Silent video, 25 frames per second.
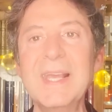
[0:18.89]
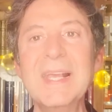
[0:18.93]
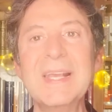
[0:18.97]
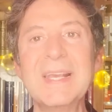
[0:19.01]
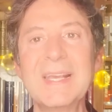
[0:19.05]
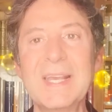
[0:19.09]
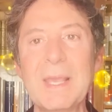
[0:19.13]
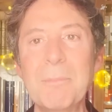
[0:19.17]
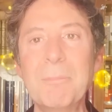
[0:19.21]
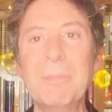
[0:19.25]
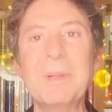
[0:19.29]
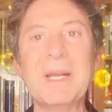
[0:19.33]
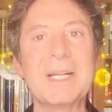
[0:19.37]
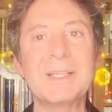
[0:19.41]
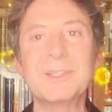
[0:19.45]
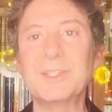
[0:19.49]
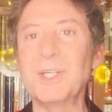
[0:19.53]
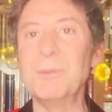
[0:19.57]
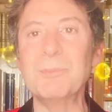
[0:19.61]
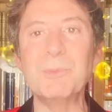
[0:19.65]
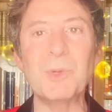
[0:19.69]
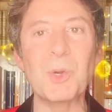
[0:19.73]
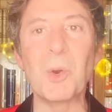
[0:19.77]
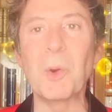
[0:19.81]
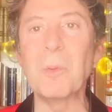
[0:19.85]
che peraltro è
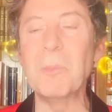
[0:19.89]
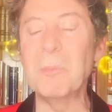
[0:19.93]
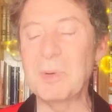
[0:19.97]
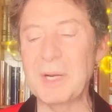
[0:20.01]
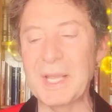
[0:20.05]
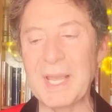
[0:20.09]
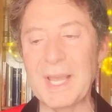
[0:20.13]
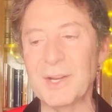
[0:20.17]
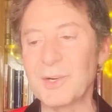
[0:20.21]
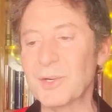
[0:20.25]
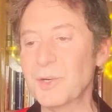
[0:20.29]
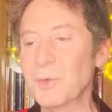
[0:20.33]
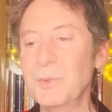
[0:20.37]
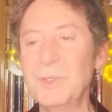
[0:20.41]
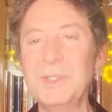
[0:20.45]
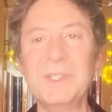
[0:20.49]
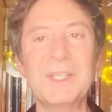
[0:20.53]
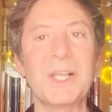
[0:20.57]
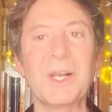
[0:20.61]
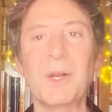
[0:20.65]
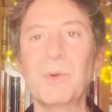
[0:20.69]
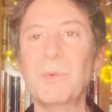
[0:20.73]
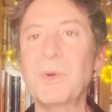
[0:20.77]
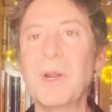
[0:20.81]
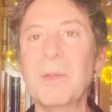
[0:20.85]
il mio compleanno, quindi è
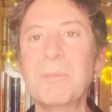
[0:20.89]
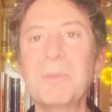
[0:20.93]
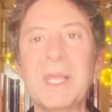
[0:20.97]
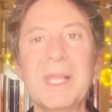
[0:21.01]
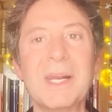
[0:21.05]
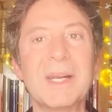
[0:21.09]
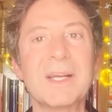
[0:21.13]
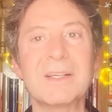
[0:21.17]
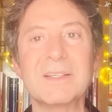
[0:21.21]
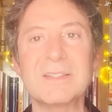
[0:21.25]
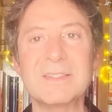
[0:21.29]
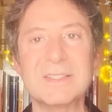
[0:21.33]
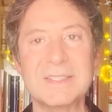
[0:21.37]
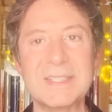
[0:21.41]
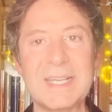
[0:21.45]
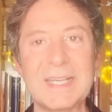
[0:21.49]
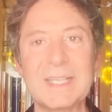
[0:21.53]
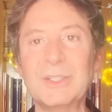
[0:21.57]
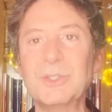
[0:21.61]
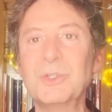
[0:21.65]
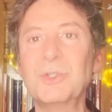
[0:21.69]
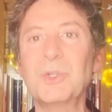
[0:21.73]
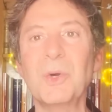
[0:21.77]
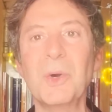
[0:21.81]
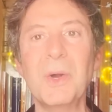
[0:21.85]
una luna piena che
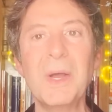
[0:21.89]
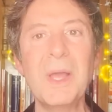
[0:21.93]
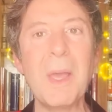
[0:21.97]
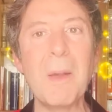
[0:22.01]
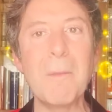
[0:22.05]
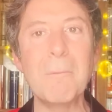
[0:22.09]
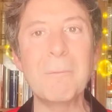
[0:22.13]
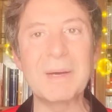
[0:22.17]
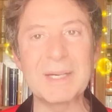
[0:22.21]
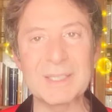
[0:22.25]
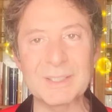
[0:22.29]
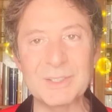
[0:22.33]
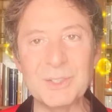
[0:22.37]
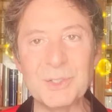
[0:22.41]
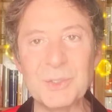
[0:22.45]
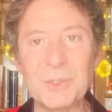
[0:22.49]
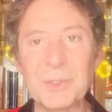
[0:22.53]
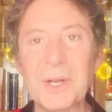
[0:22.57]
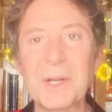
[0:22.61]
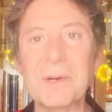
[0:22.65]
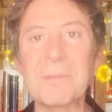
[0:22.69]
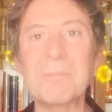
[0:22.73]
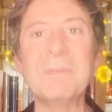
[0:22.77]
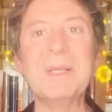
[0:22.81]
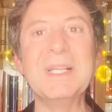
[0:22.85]
sento
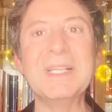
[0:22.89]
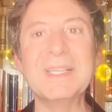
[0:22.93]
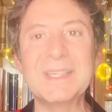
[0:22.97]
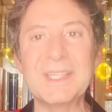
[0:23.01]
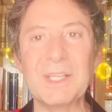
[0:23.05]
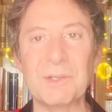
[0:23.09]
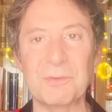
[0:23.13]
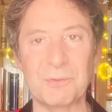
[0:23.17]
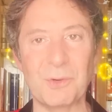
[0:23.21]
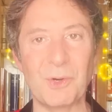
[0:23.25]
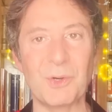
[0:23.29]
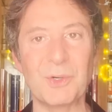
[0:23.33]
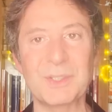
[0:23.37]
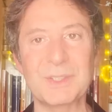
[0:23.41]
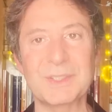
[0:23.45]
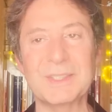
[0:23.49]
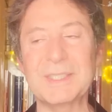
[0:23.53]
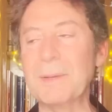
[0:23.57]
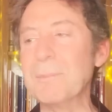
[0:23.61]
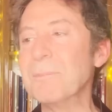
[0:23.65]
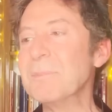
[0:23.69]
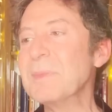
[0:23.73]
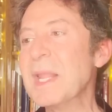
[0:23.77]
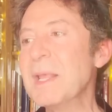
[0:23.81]
particolarmente forte.